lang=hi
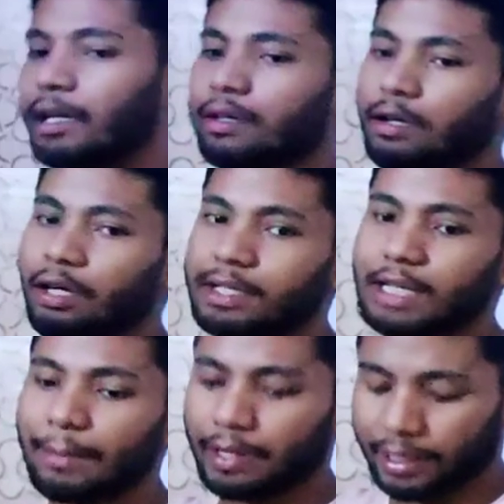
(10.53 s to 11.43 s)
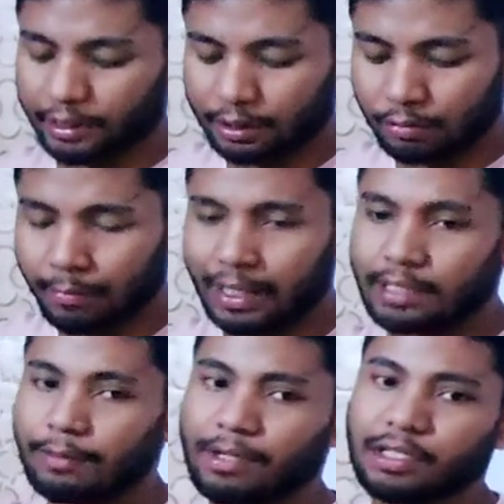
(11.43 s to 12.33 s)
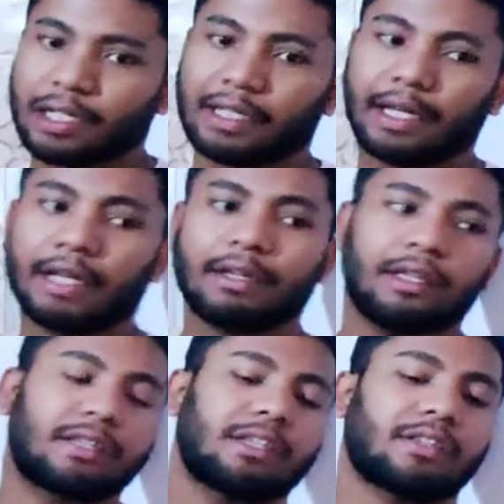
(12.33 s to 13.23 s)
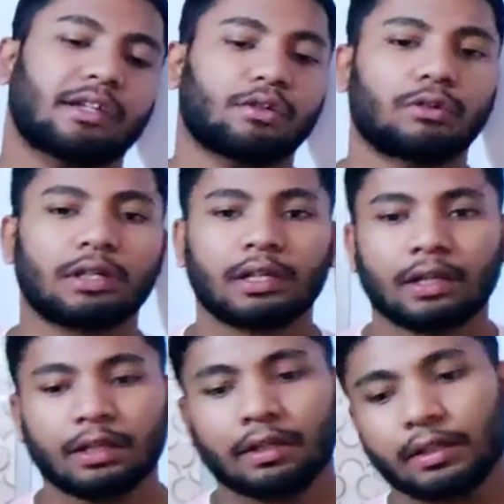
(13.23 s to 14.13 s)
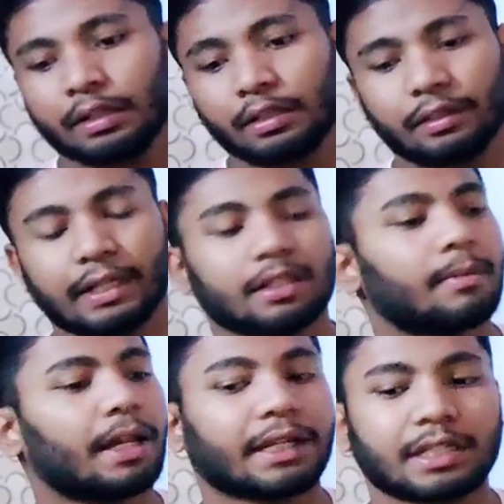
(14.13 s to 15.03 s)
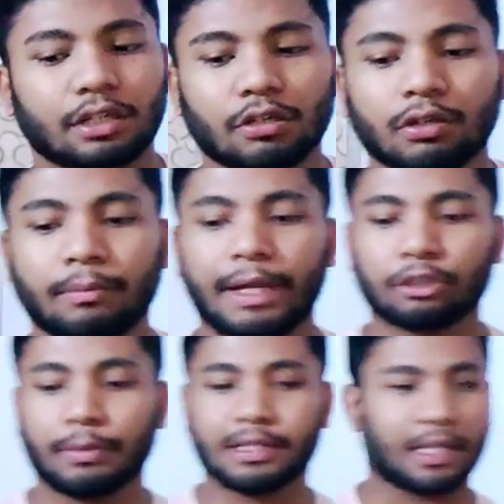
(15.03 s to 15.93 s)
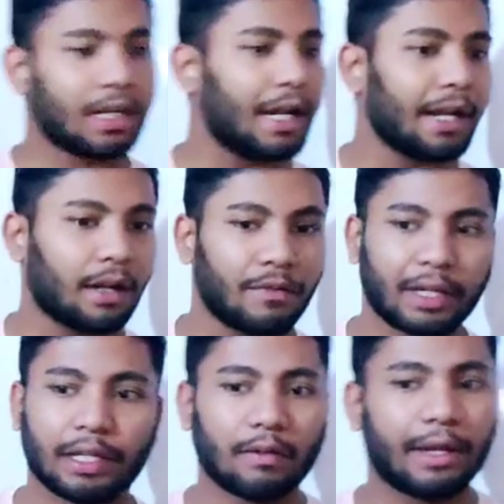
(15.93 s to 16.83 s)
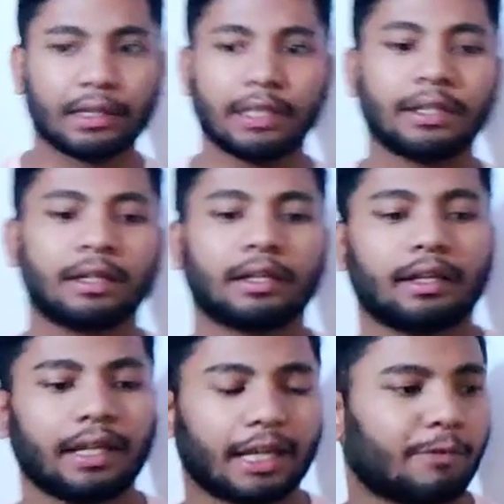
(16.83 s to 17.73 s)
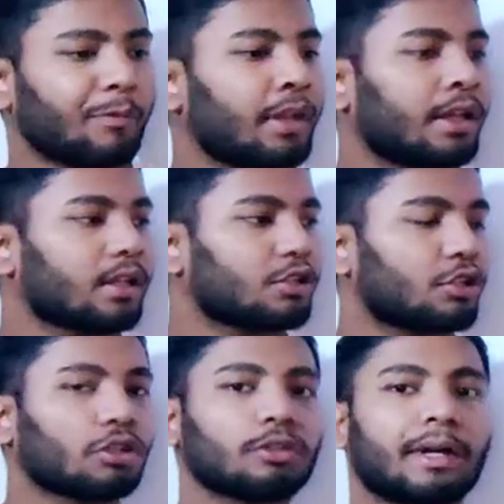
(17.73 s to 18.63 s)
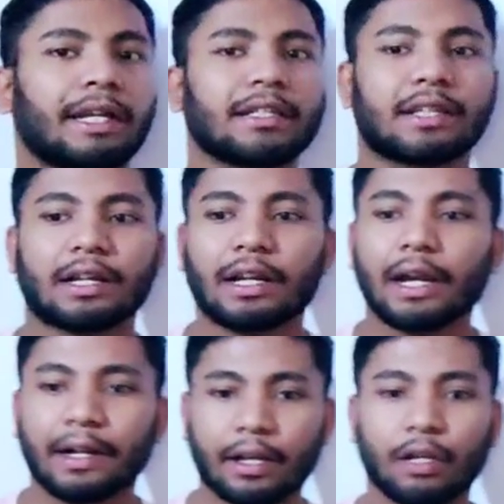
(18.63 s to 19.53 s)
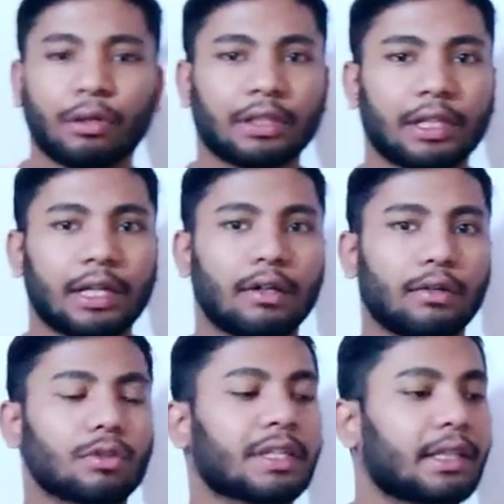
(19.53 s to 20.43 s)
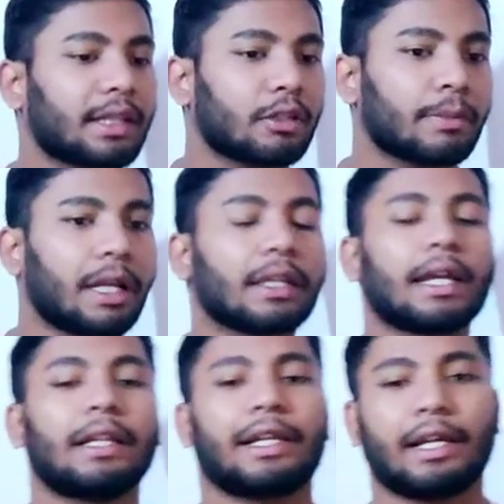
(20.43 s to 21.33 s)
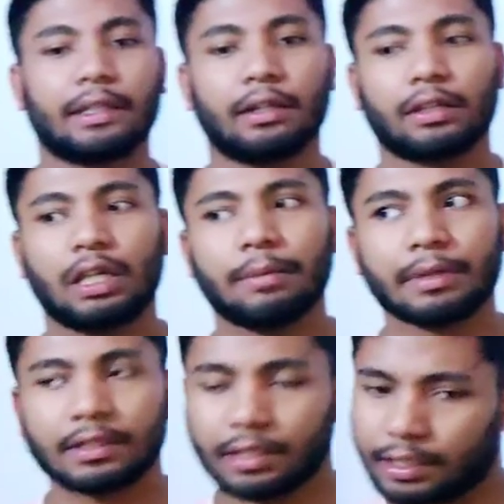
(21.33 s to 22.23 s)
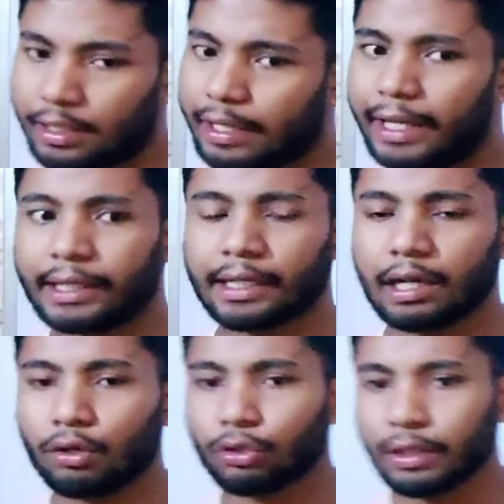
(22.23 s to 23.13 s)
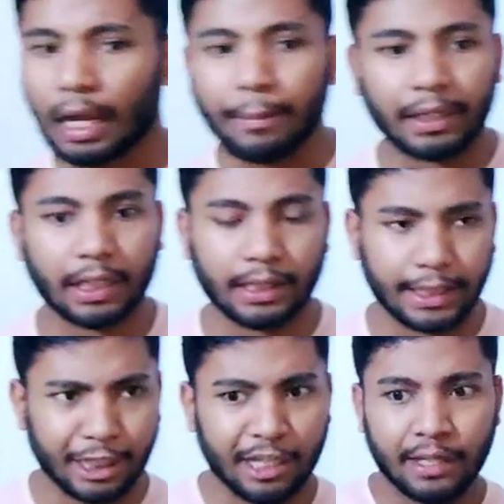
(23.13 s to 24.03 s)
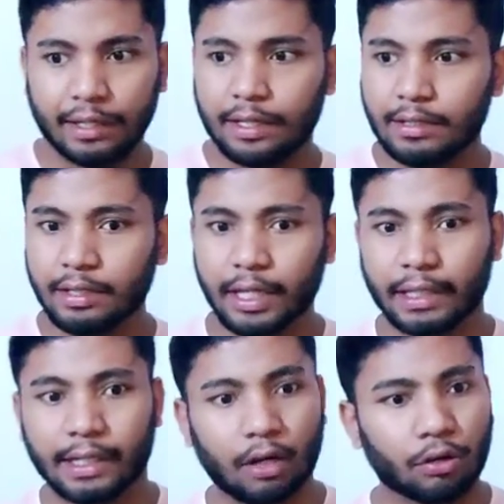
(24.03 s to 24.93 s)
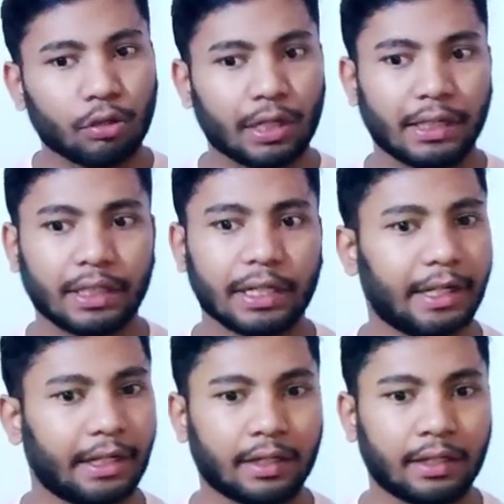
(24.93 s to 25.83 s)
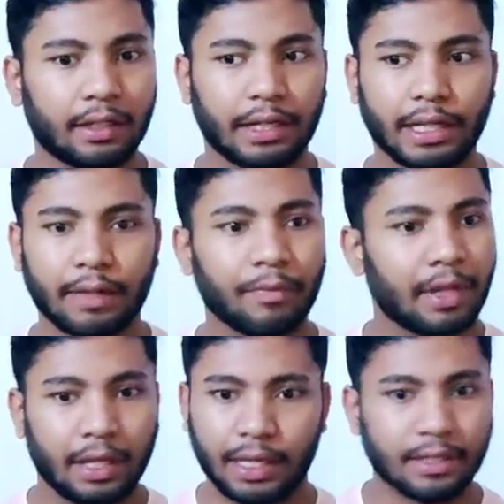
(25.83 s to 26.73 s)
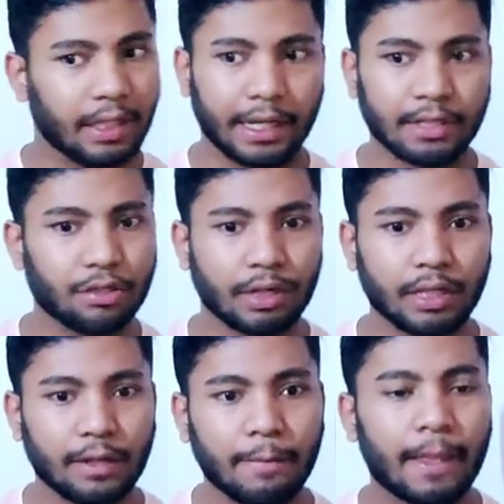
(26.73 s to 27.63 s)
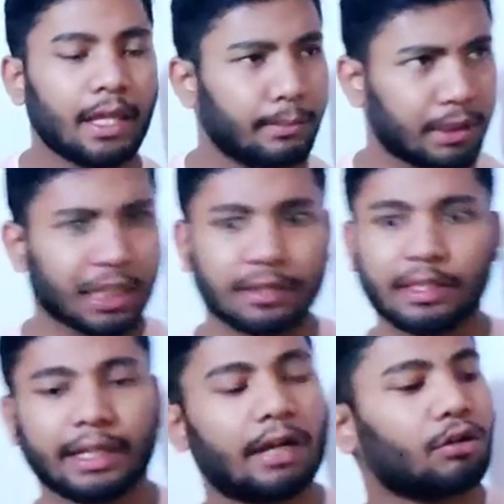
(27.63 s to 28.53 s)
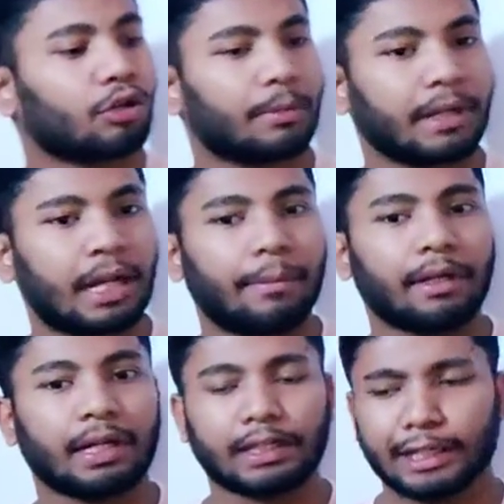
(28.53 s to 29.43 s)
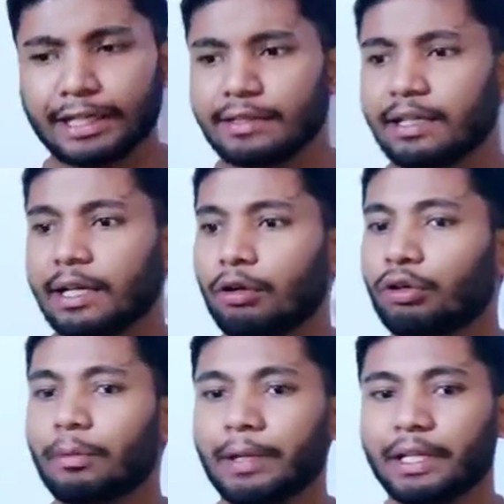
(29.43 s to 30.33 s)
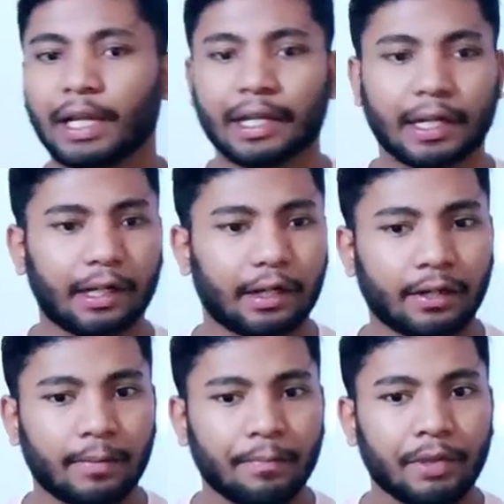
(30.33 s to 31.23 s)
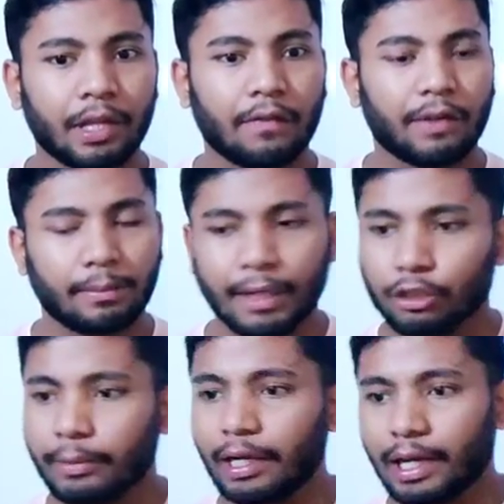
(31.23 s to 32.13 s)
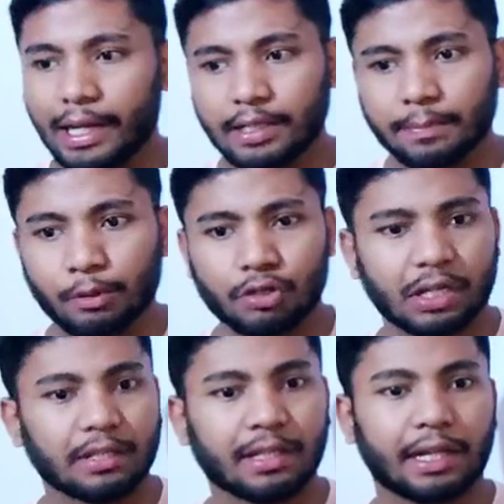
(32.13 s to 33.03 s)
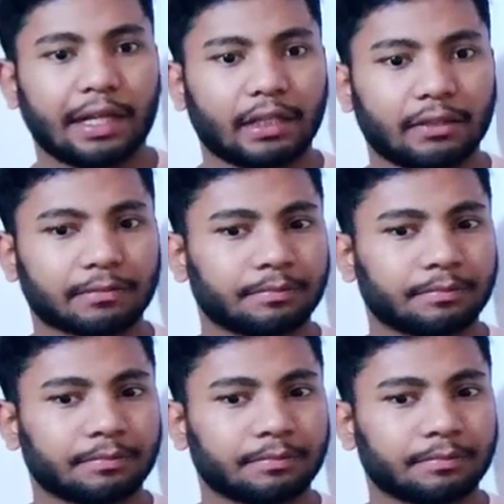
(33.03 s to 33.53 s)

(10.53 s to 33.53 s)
ना इस चैप्टर के अंदर तुम्हें पहले समझना क्या है ये चीज़ देखो जैसे मान के चलो मैं तुम्हें जर्नल एंट्री वगैरह करवाई थी ठीक है जो तुम्हारी जर्नल एंट्री हुई थी ना उसके अंदर तुमने तो क्या देखा था कि हम किसी एक अकाउंट को डेबिट करे थे किसी एक अकाउंट को करे थे क्रेडिट ठीक है इस तरीके से हो रहा था मतलब किसी अकाउंट को हमने डेबिट कर दिया किसी अकाउंट को हमने किया है क्रेडिट फिर मैं तुम्हें लेज़र पोस्टिंग सिखाई थी